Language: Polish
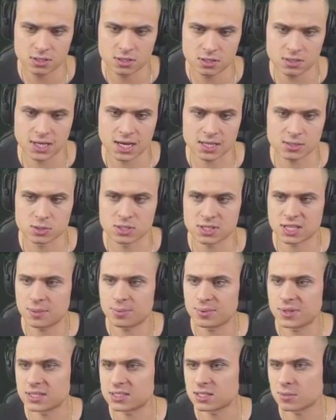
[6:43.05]
Od razu
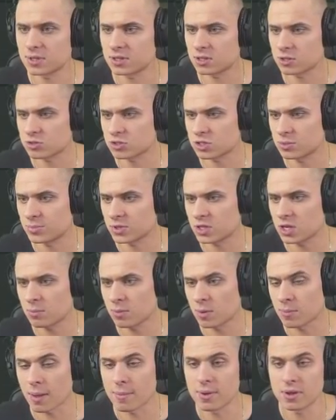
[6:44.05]
skipnę sobie to szybko,
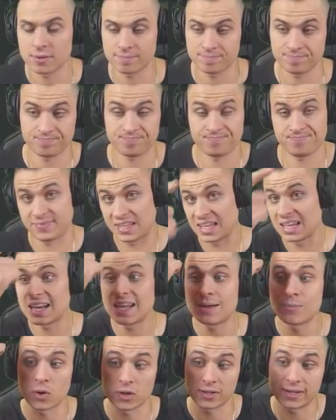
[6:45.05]
bo mamy
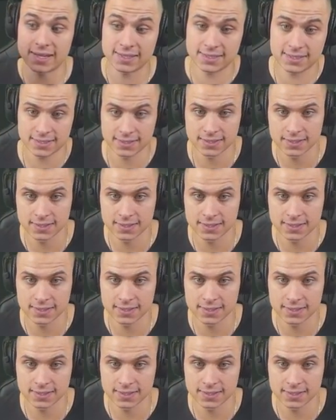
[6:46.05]
tyle monet.